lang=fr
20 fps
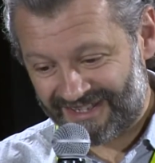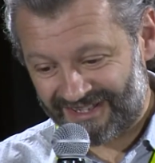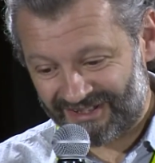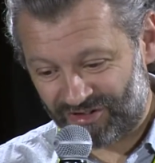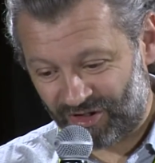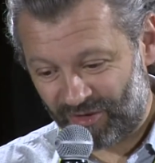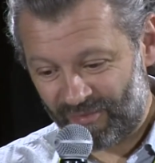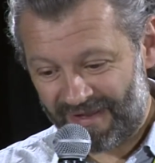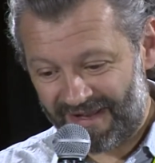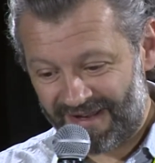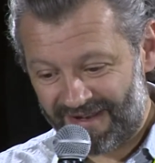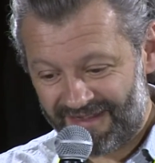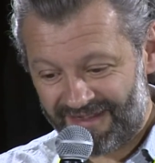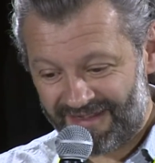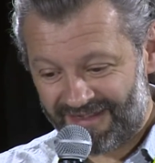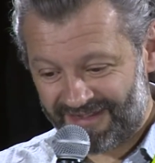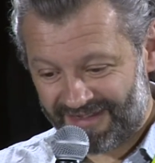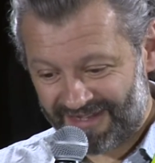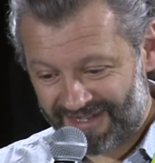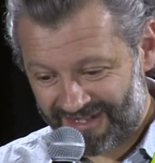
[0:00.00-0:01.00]

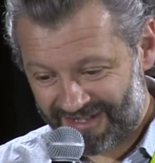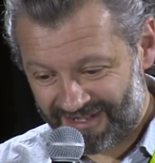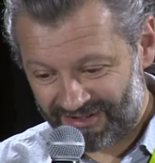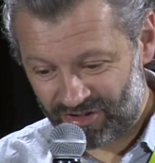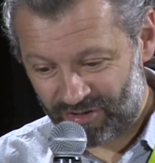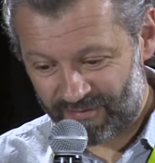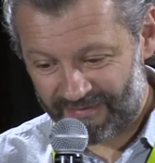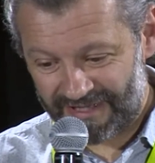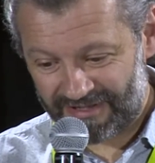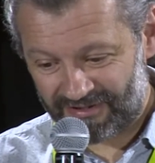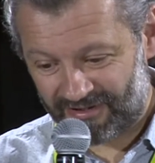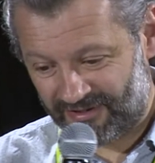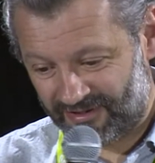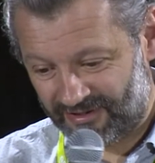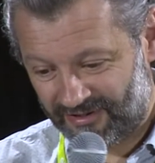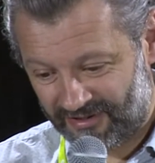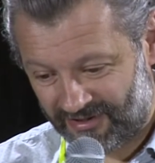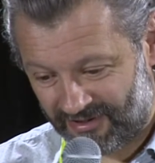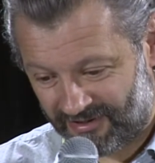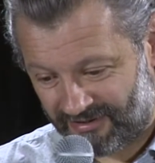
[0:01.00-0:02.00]
d'emballer et de mettre
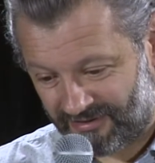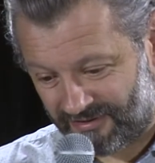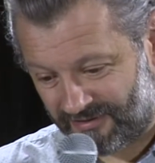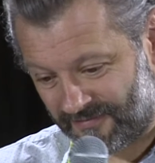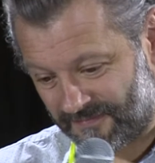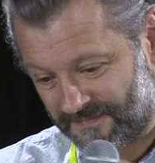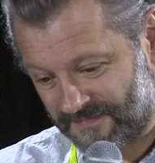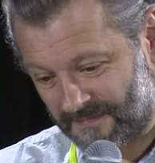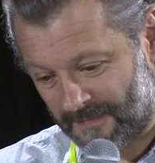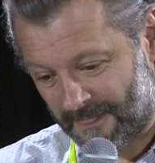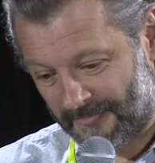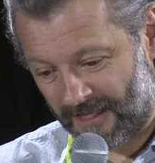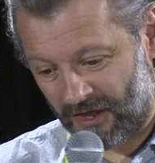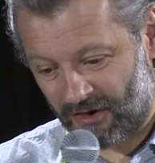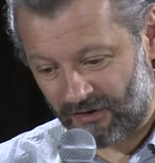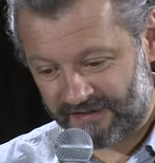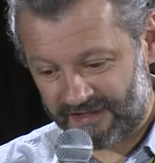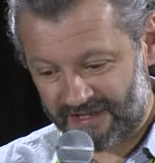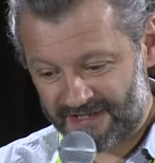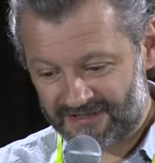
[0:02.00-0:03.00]
en,
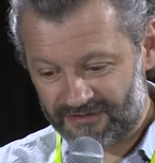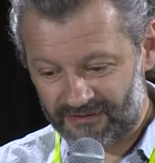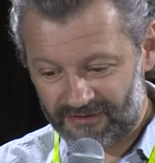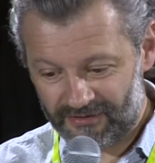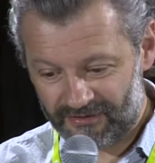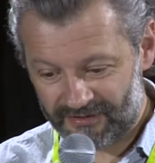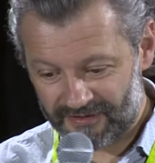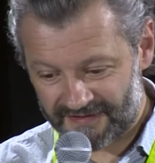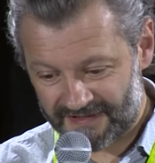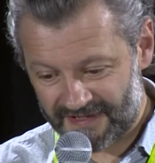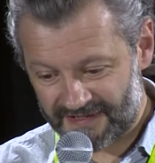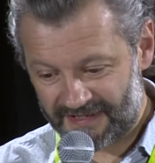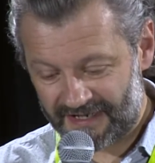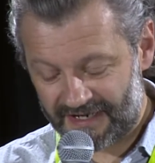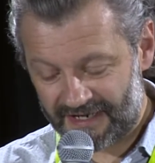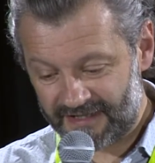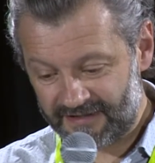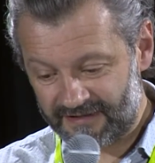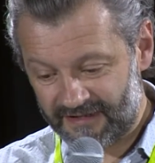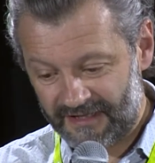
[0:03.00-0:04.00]
caisse euh, ces
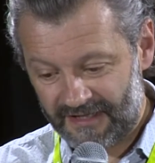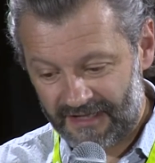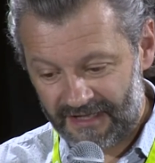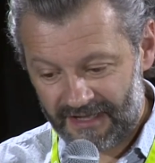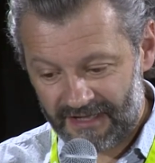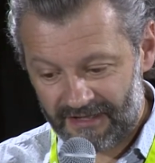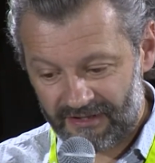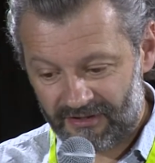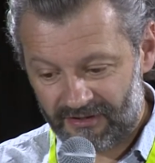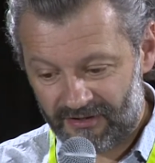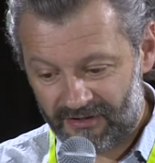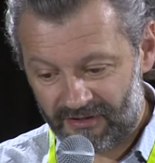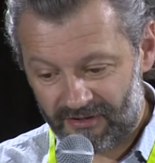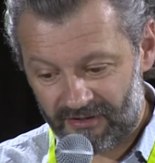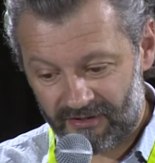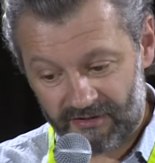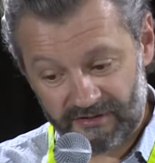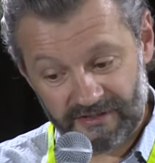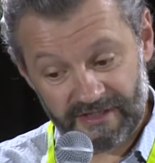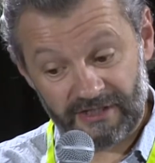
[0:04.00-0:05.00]
salades.
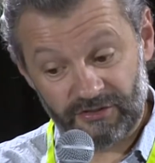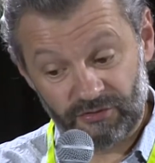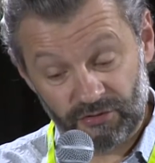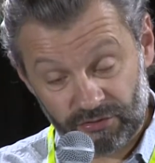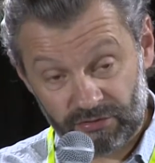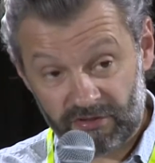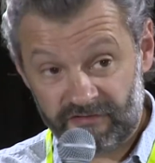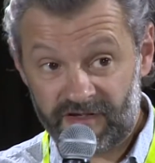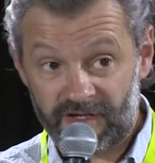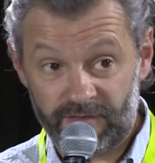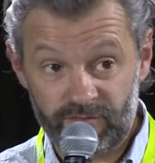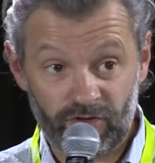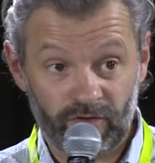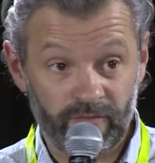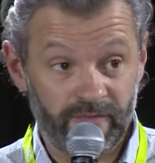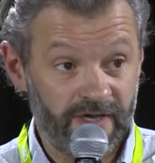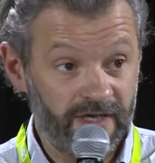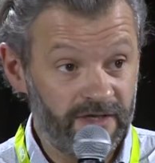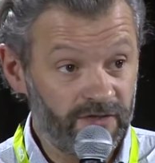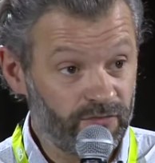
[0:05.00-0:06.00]
Euh, il y a d'autres fermes
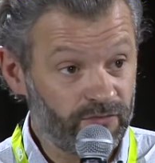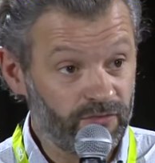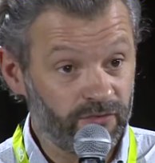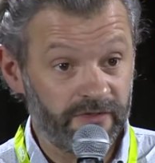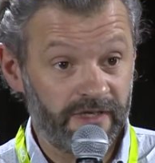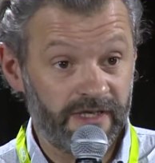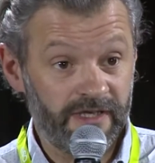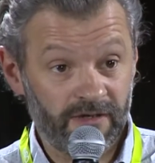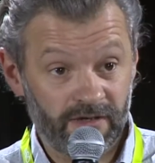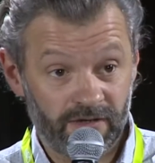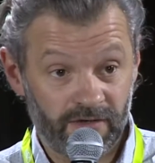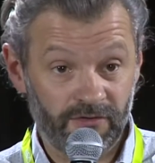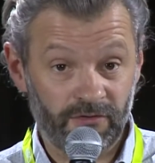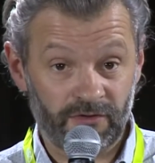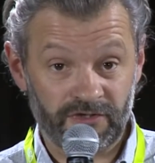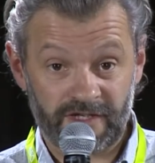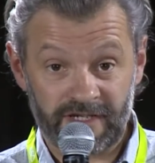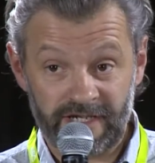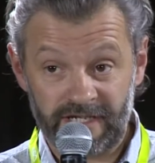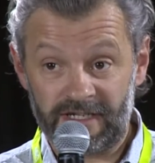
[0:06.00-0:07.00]
urbaines où on est
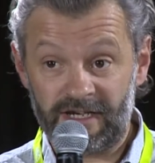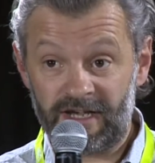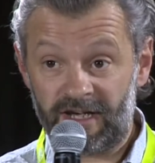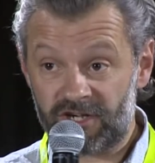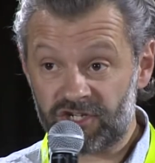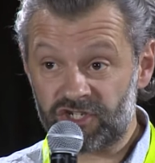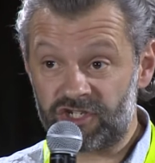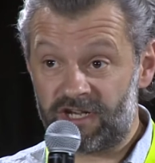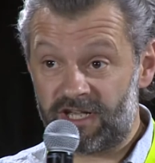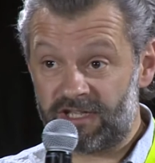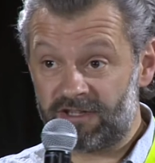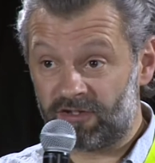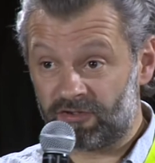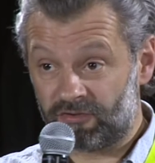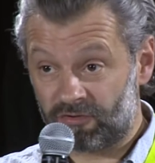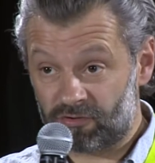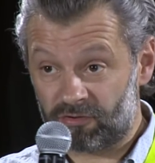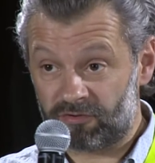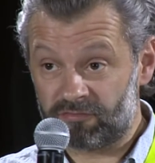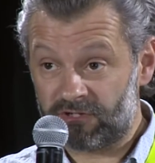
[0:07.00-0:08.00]
dans un éclairage LED,
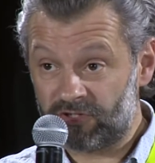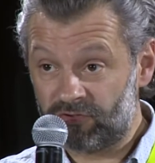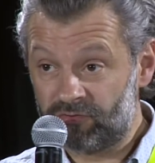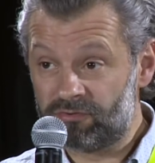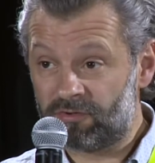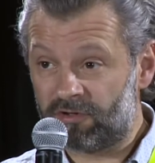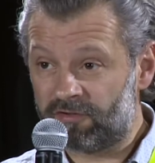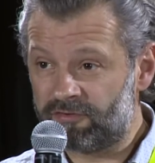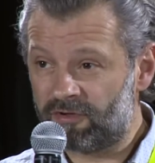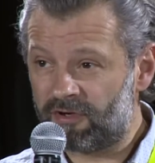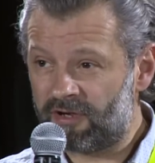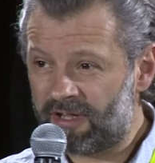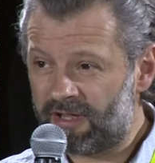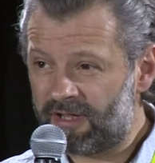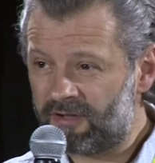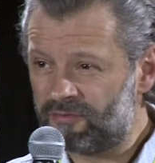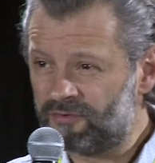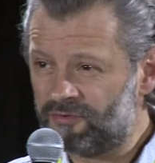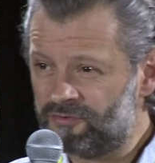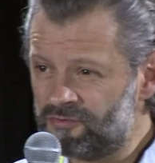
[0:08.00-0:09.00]
donc on voit tout en
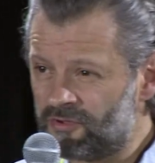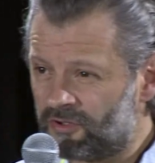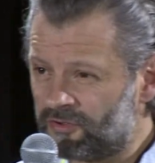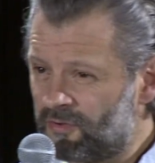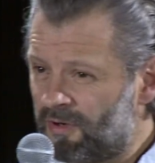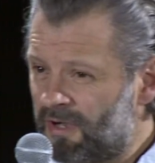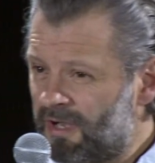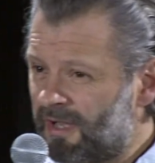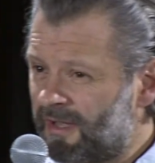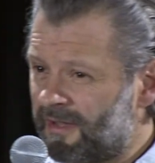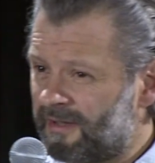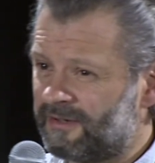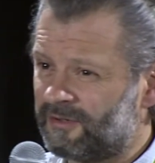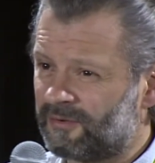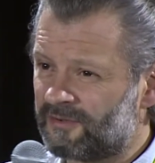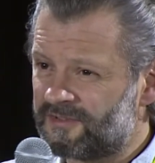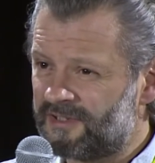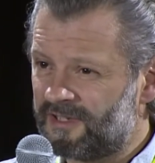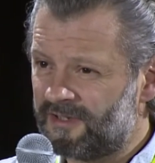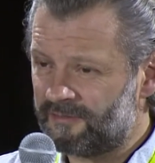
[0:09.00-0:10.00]
violet ou tout en noir,
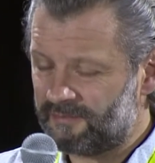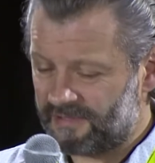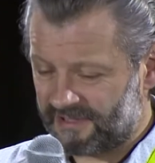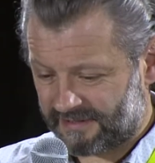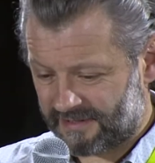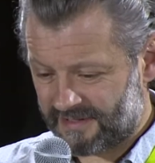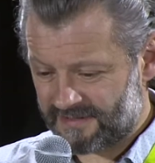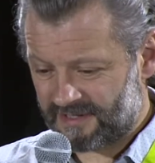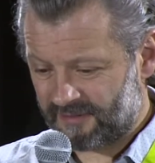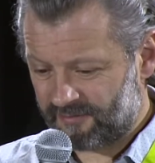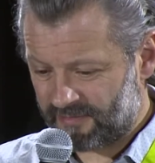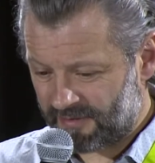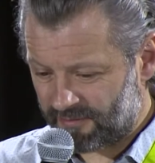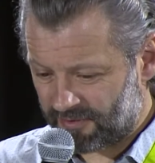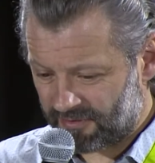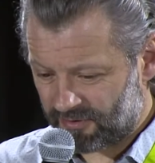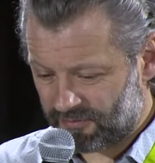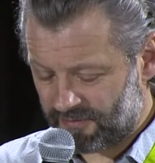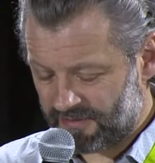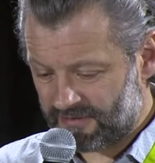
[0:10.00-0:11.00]
donc c'est pas très sympa
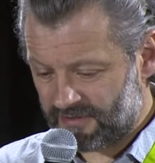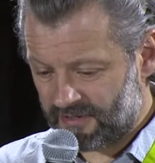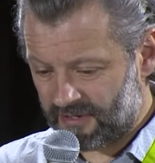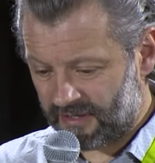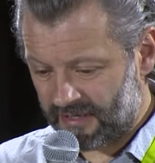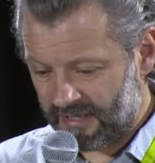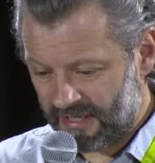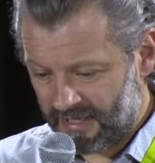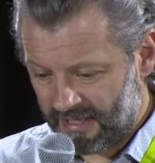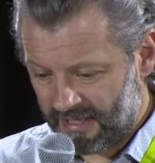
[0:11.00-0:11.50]
pendant 8 heures.